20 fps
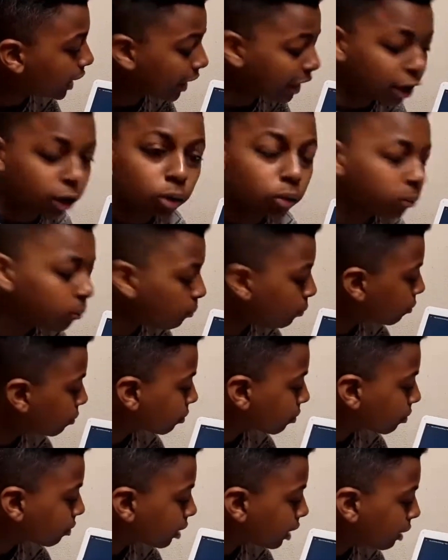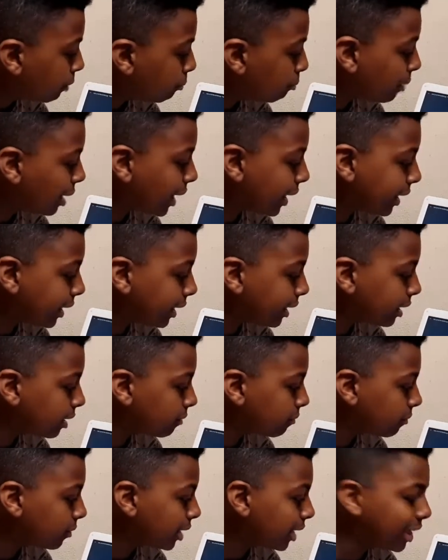eu, Marina
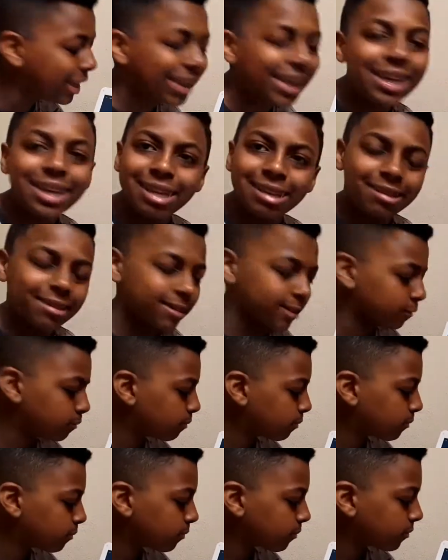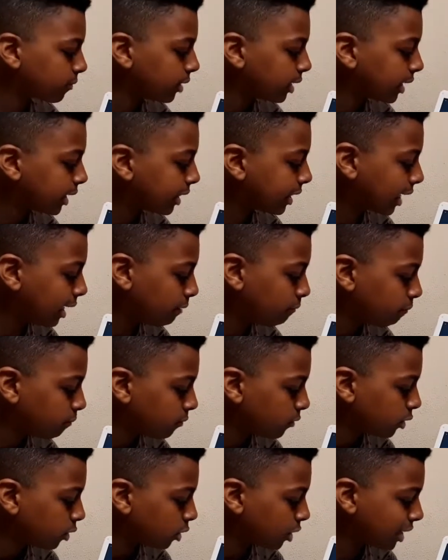e Larissa. Tá,
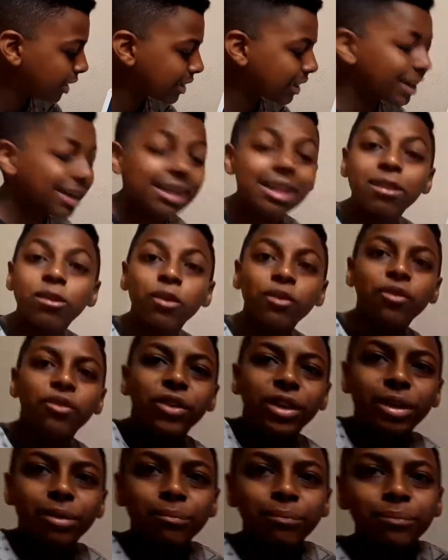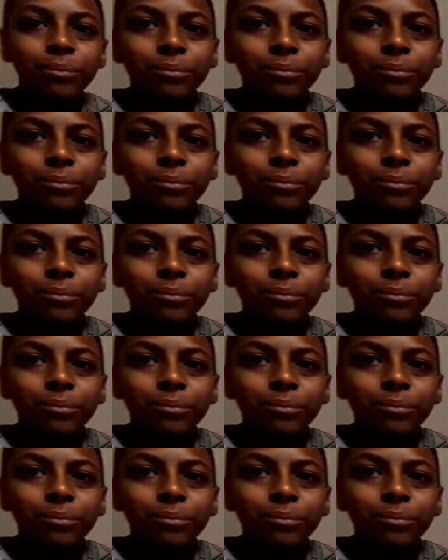olha a cara da Sofia.